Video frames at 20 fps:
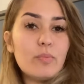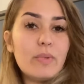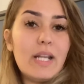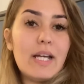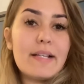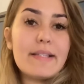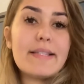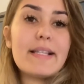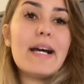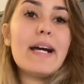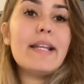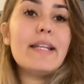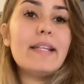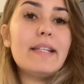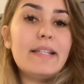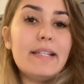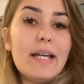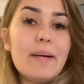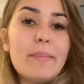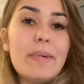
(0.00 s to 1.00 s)
لاصال
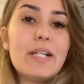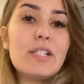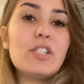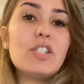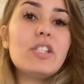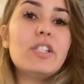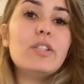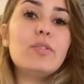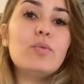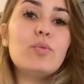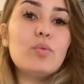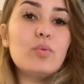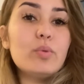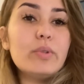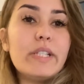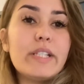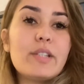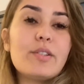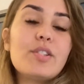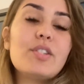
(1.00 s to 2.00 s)
لا ماشين
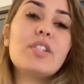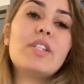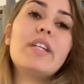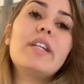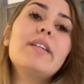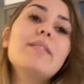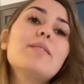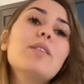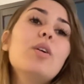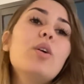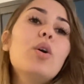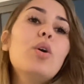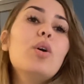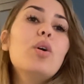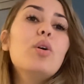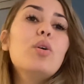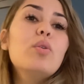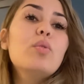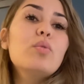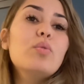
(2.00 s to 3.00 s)
وداكشي
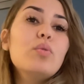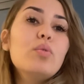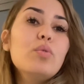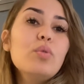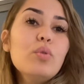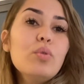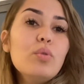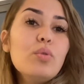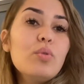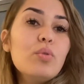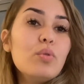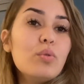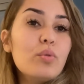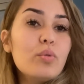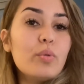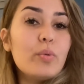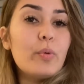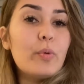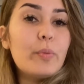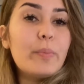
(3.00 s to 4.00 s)

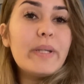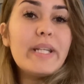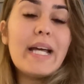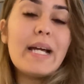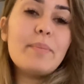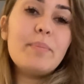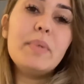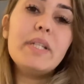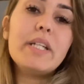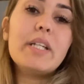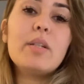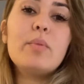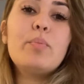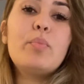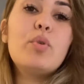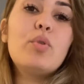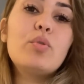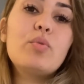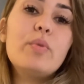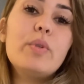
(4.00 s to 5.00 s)
ومن ابليكي
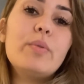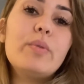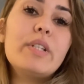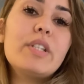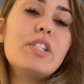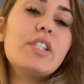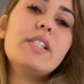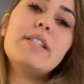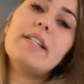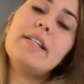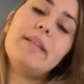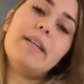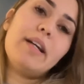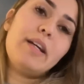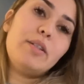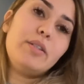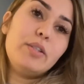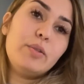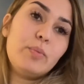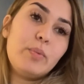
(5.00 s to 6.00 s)
البرودوي وداكشي تاني
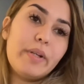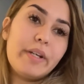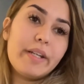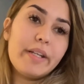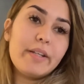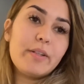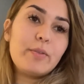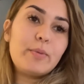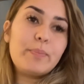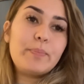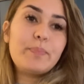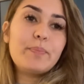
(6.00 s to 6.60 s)
غادي نوريكم